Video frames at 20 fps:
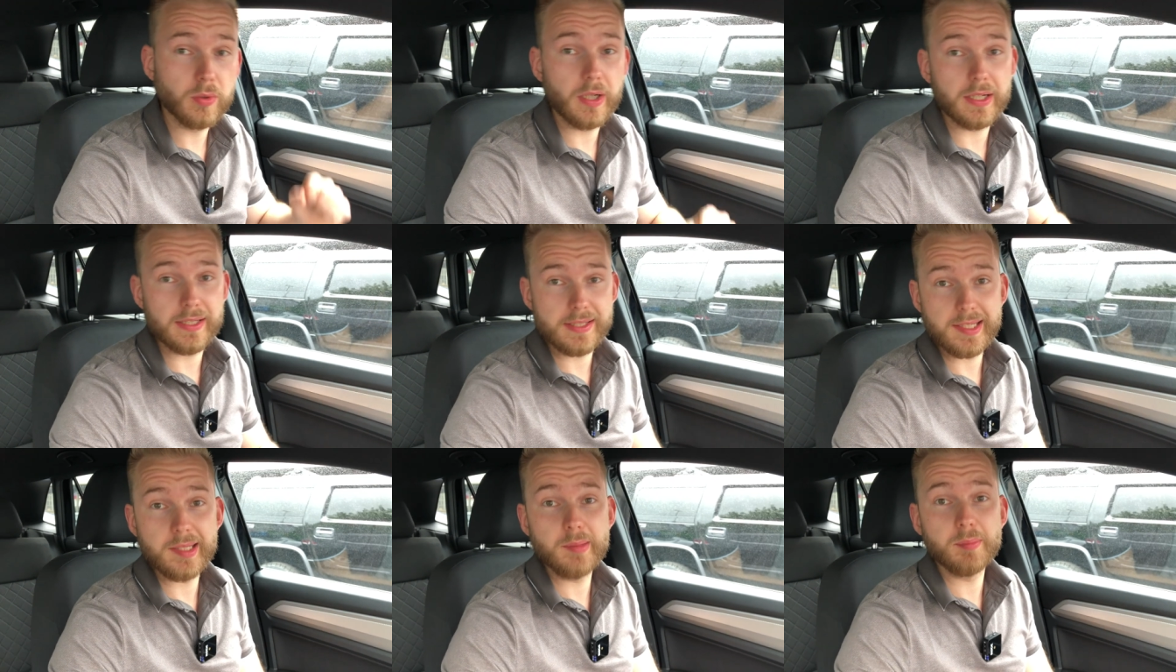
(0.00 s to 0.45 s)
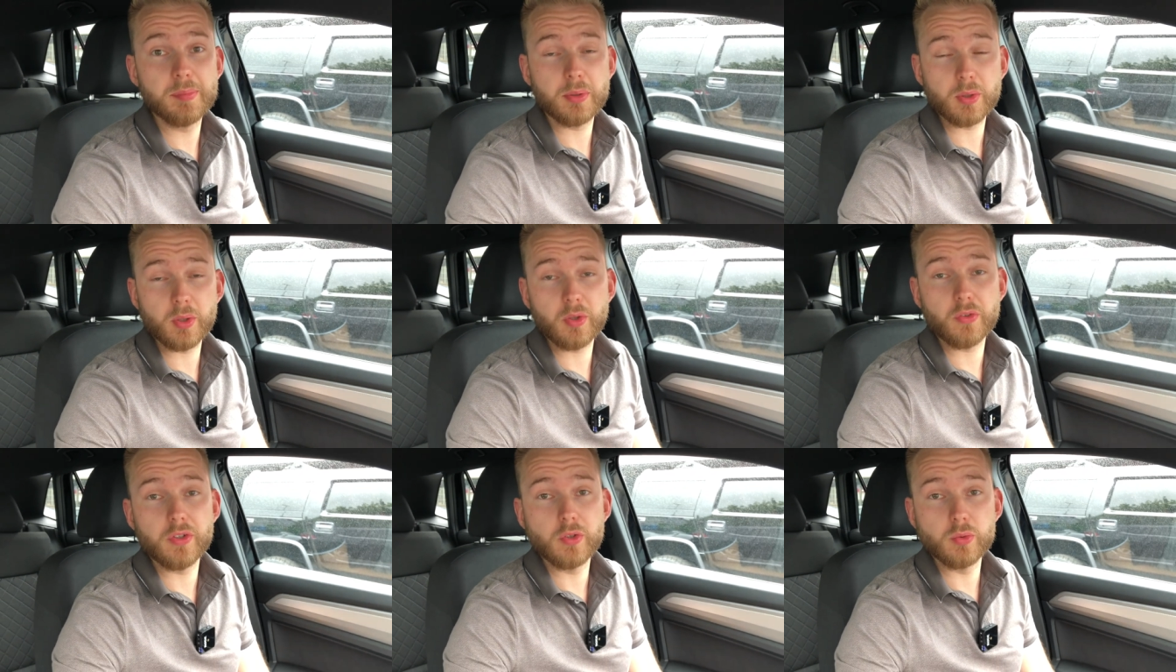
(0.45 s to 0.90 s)
nur als Import
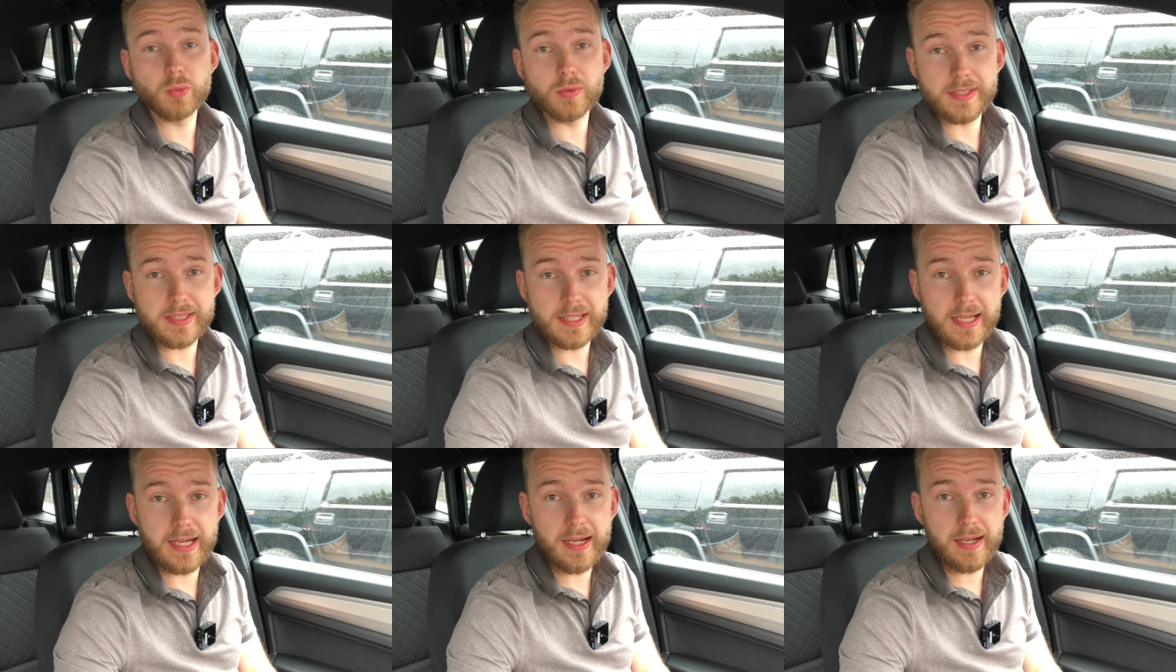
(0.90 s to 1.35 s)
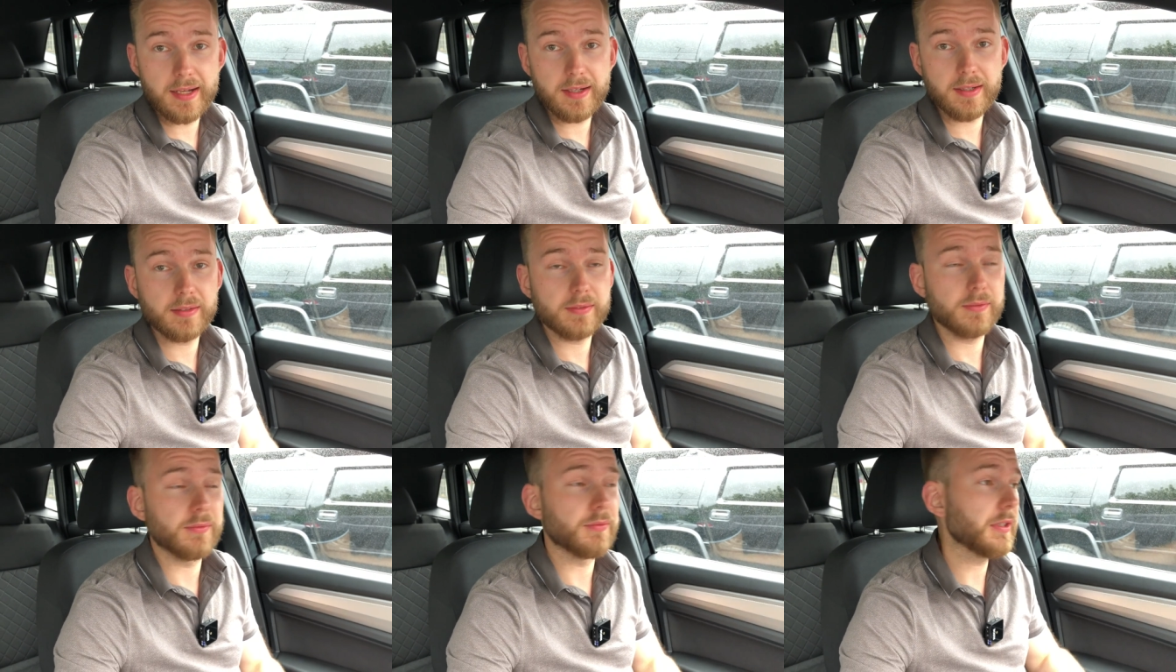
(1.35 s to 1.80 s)
aus den
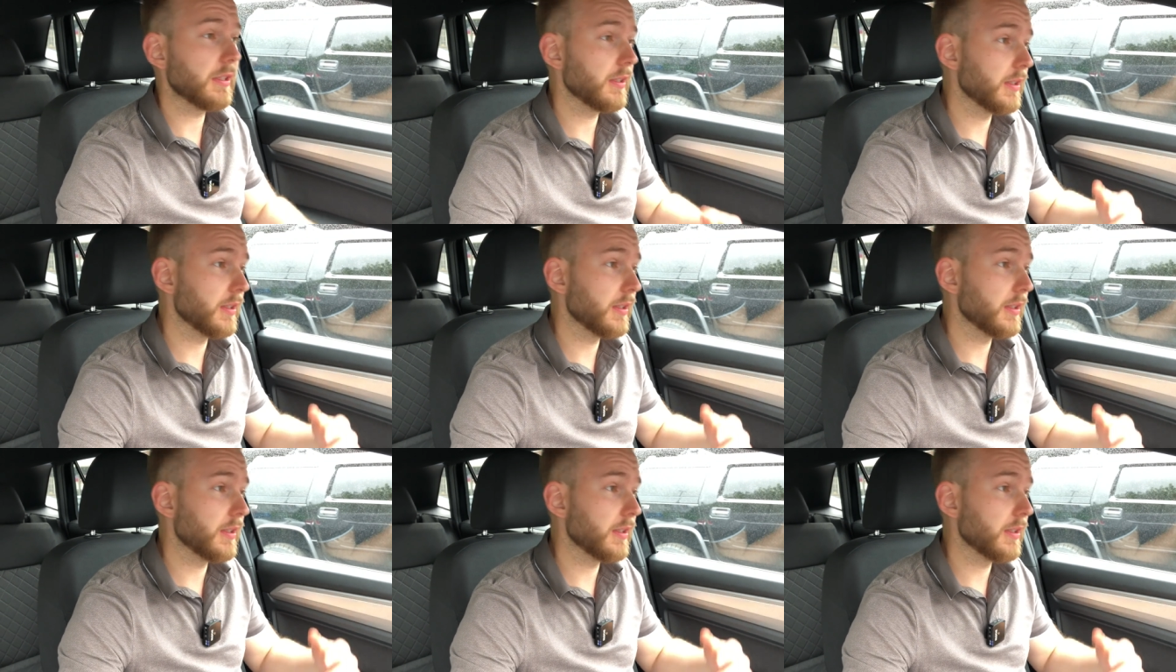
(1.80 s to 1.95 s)
USA, wie